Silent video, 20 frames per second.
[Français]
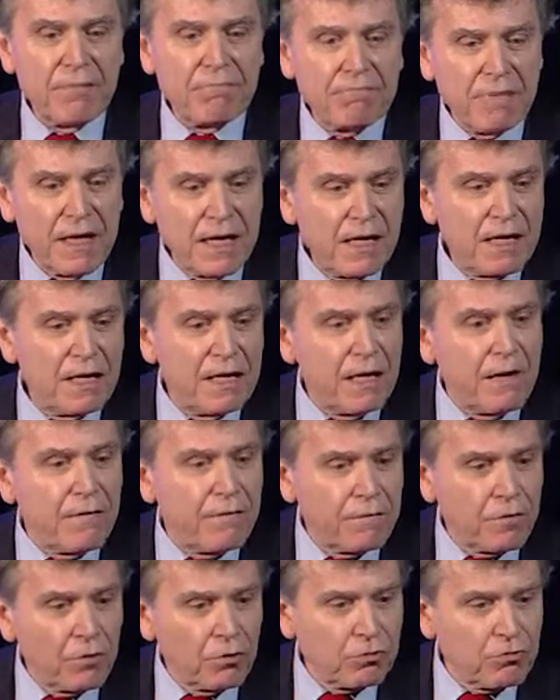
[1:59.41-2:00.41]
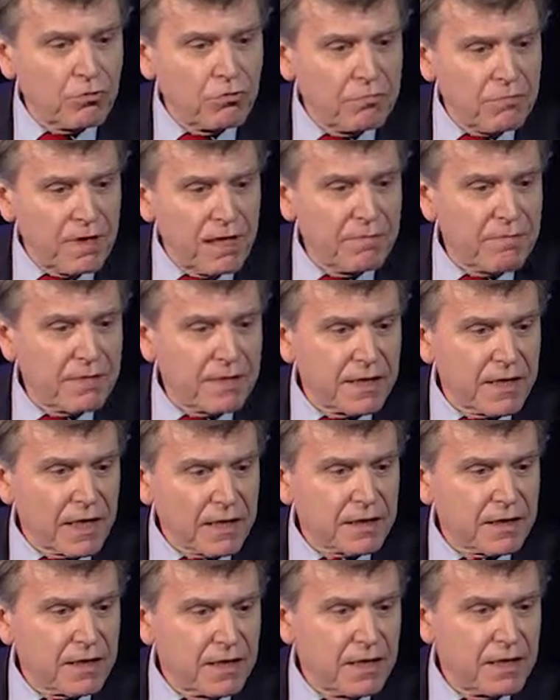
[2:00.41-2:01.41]
Mais il faut tout de même
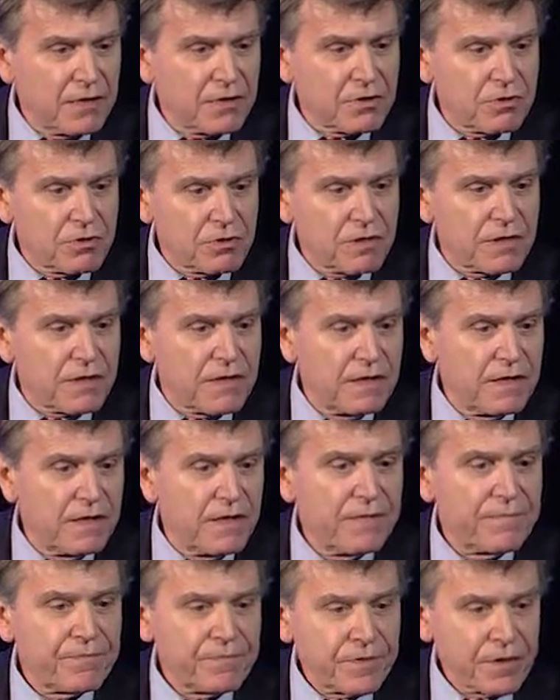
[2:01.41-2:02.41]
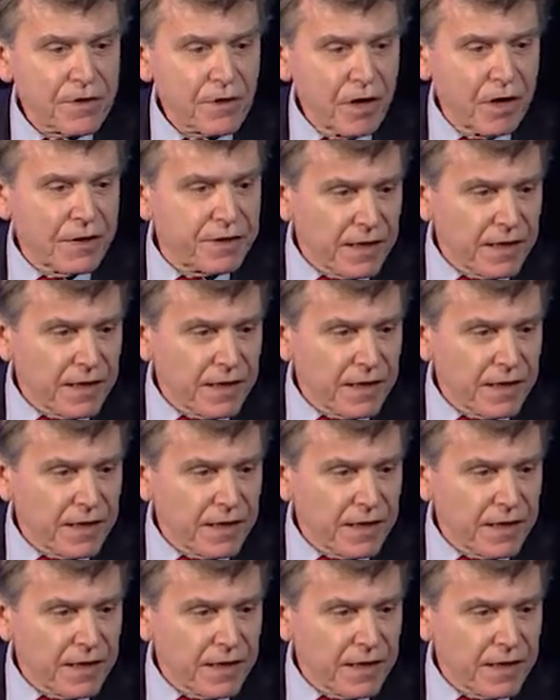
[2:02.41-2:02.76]
garder ceci en